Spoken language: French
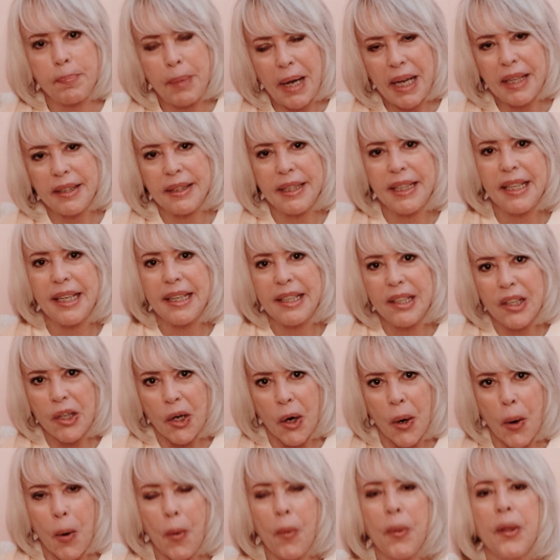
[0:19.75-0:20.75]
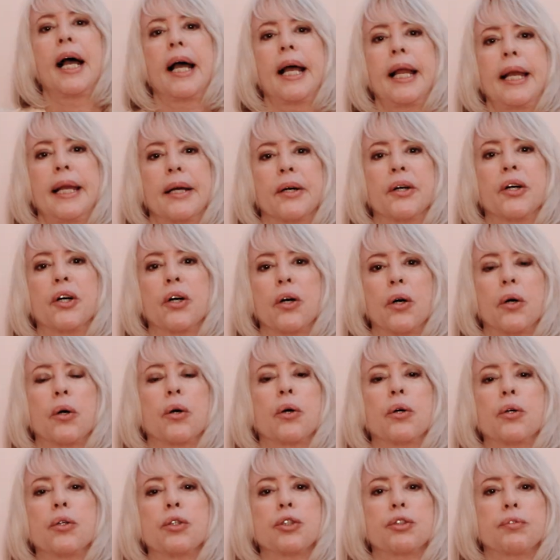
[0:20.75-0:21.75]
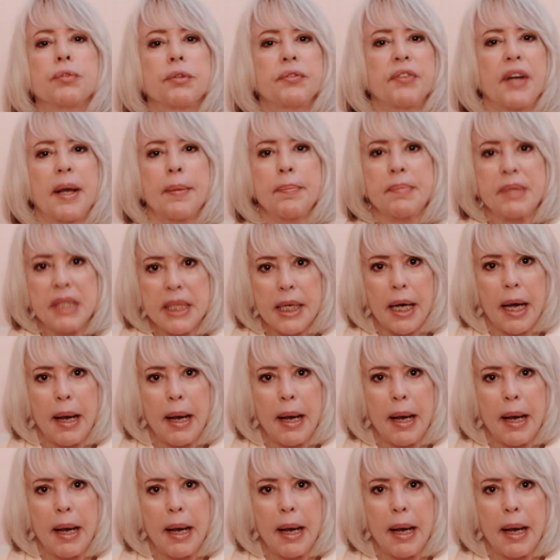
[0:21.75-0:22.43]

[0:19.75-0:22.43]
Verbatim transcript: par décan. Alors, euh, je vous fais un petit